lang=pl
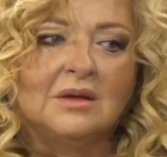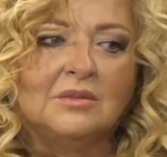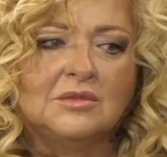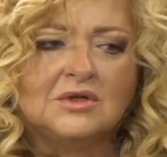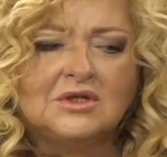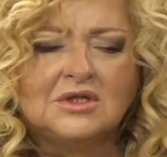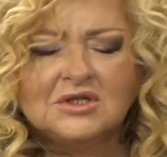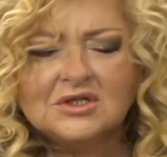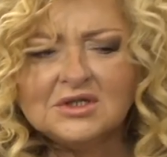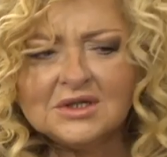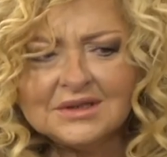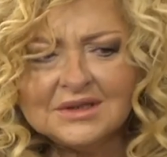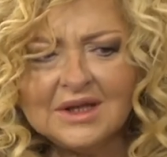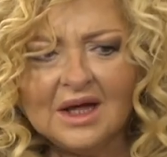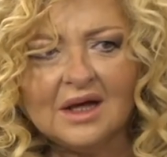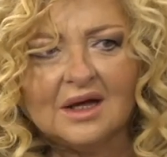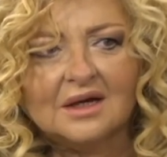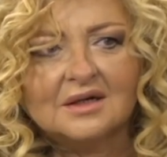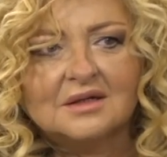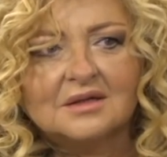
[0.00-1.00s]
Myślę, że
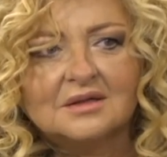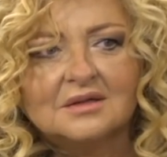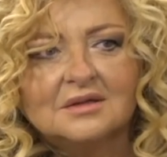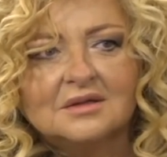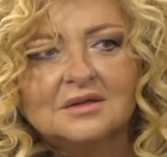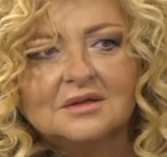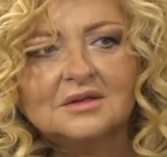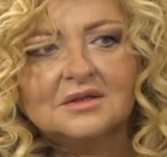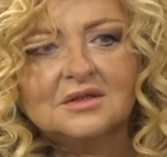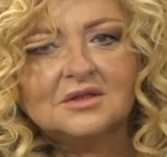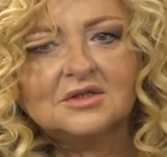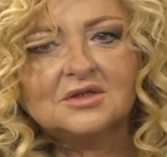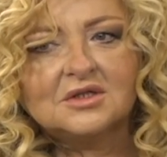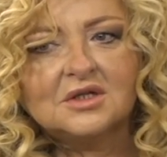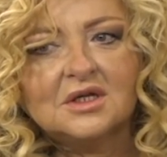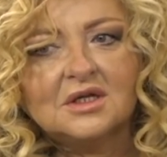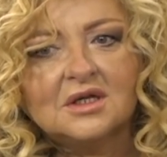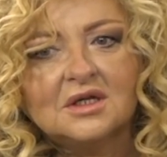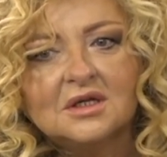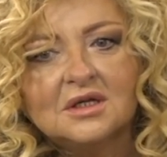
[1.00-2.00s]
tak, y,
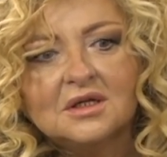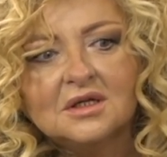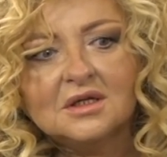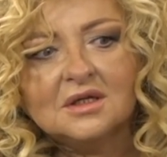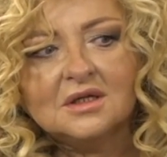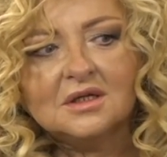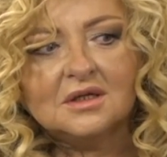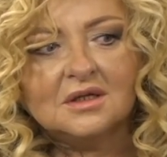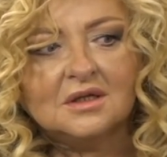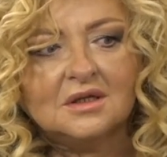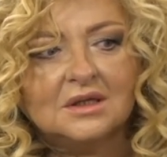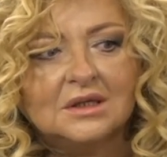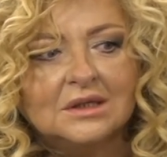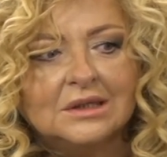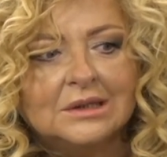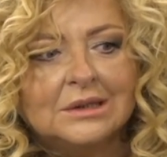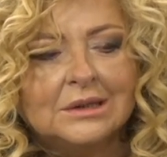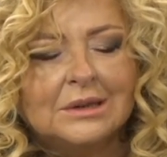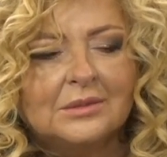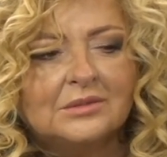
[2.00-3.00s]
że
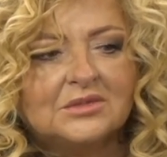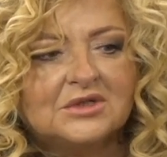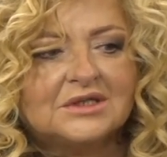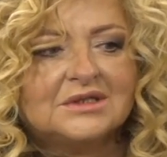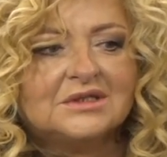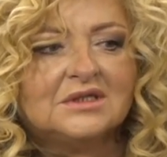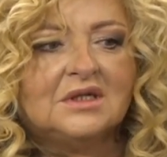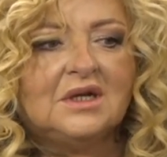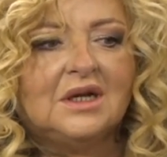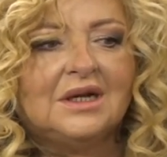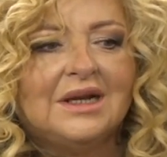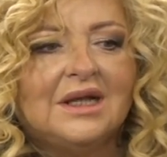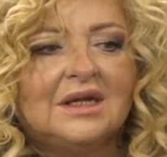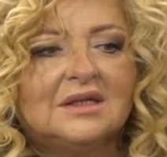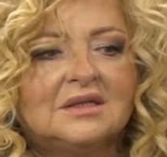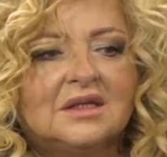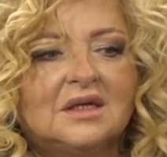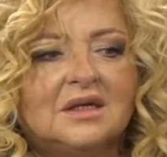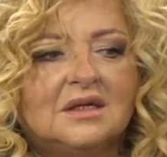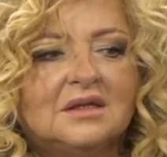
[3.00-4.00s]
przez tyle
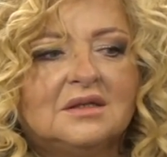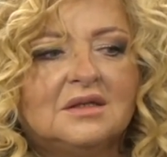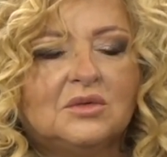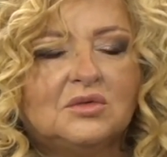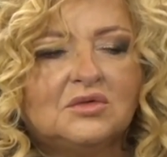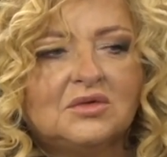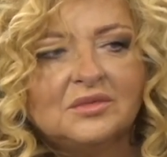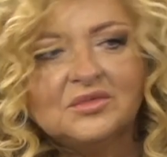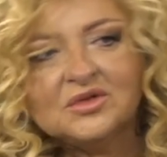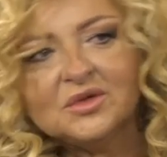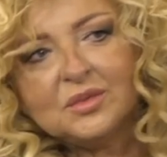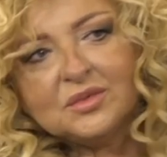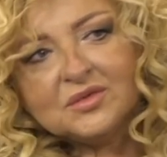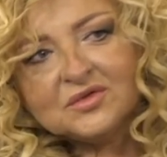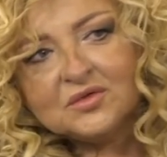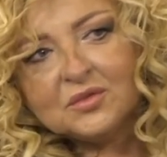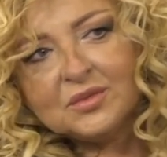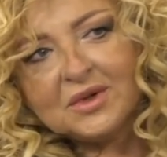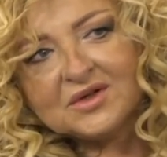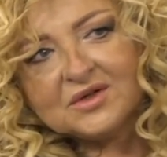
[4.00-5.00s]
lata nauczyłam się po
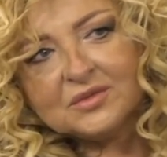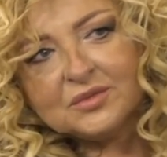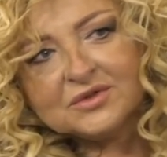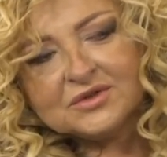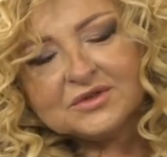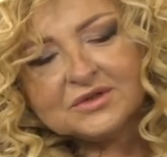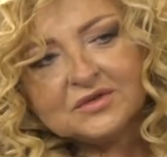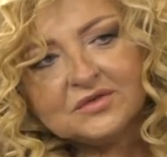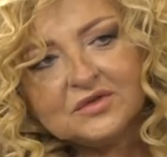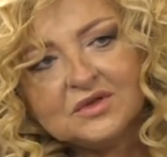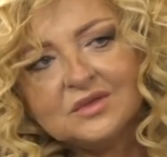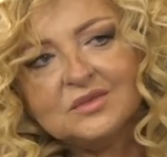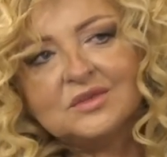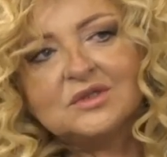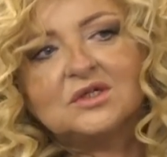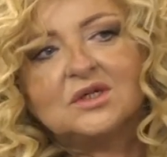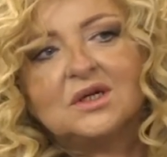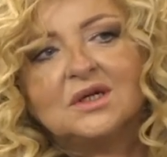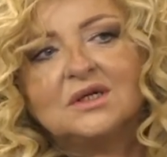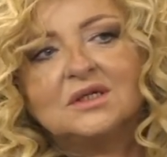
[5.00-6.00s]
prostu bardzo pozytywnie
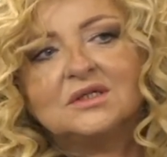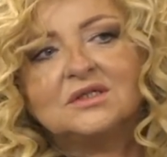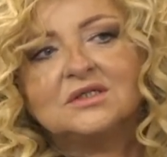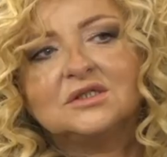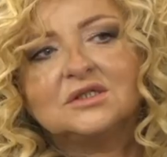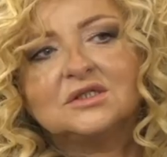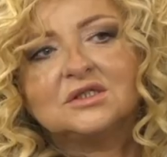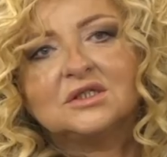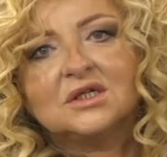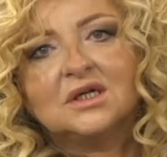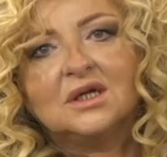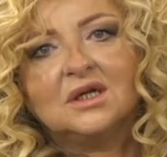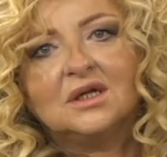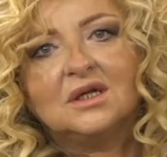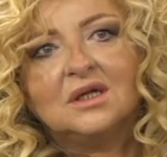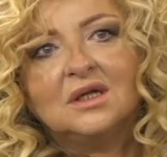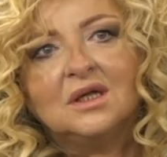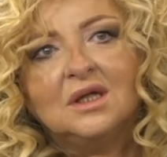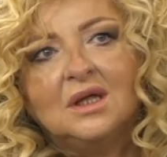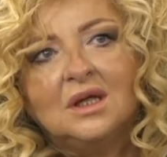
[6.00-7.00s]
myśleć,
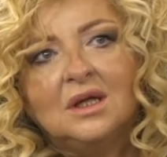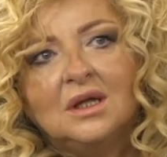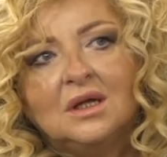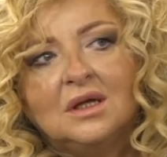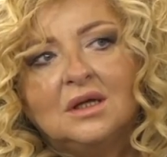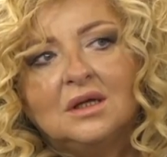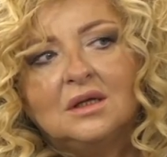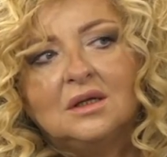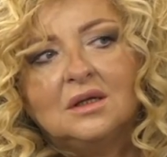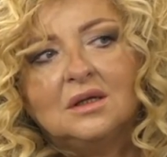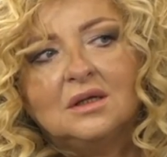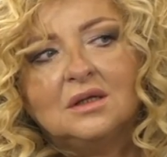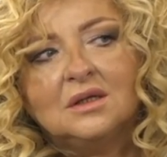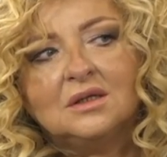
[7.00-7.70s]
że y,